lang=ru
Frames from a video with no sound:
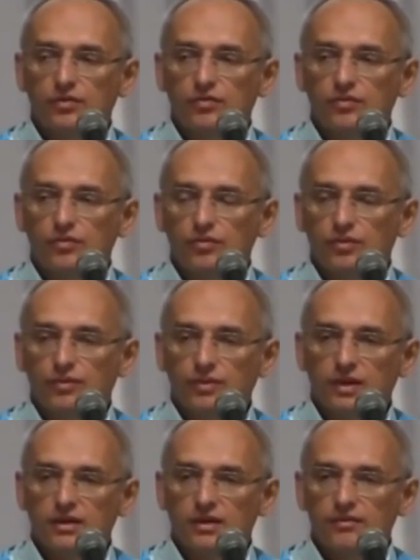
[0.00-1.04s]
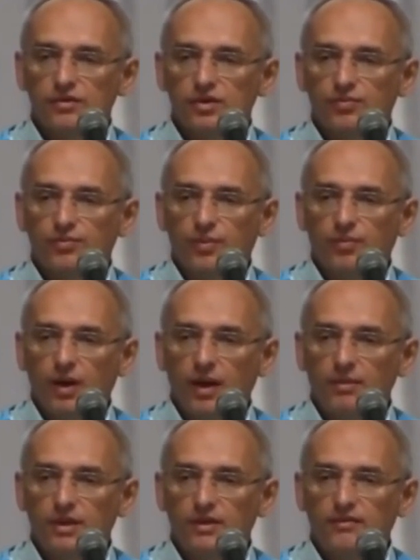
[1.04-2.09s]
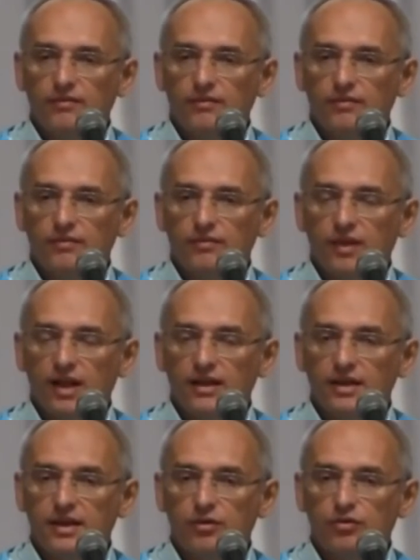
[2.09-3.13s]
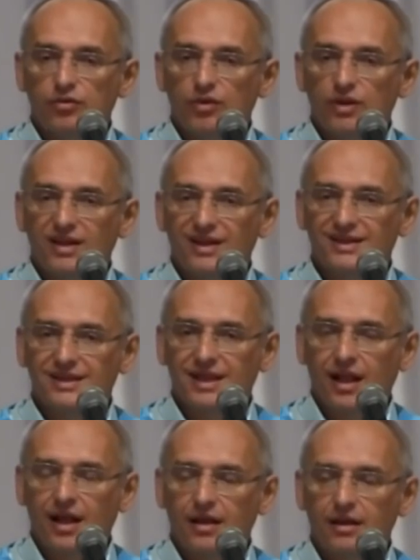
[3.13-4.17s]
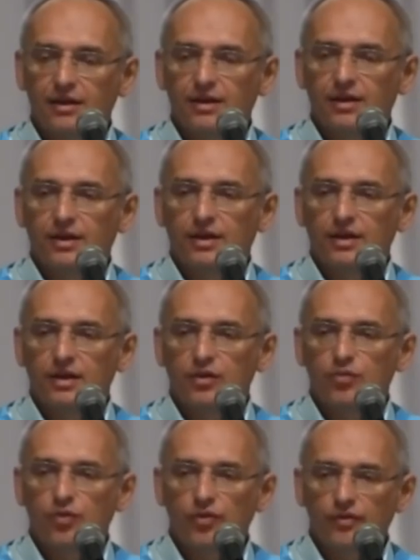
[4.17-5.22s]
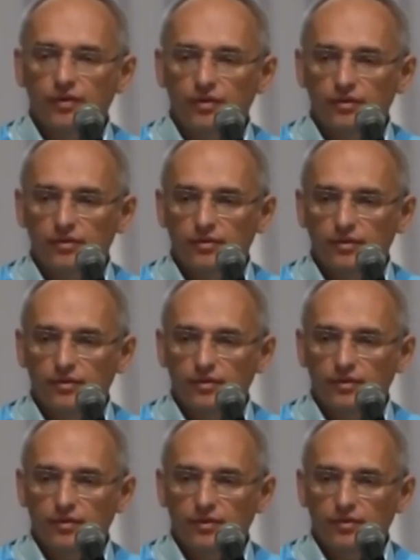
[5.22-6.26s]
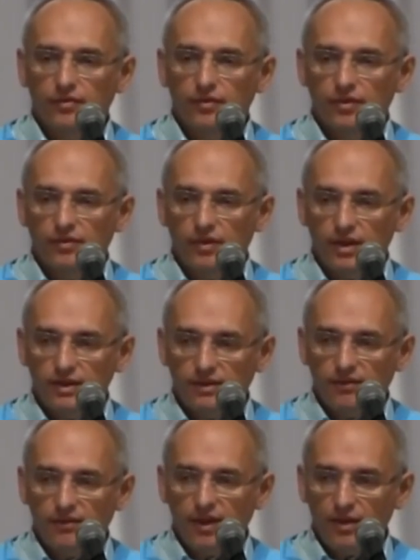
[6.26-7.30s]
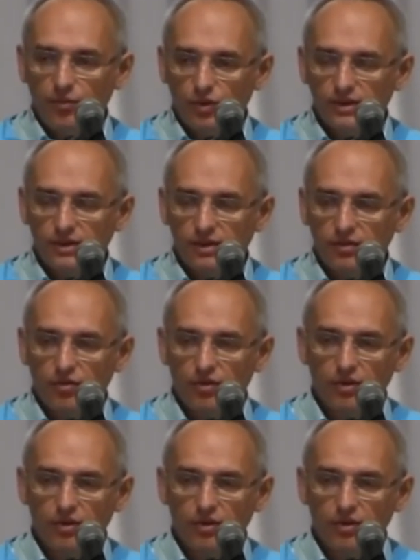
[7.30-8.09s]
ну, ну, для того, чтобы память реагирует только на страх и на любовь. Вот есть две эмоции,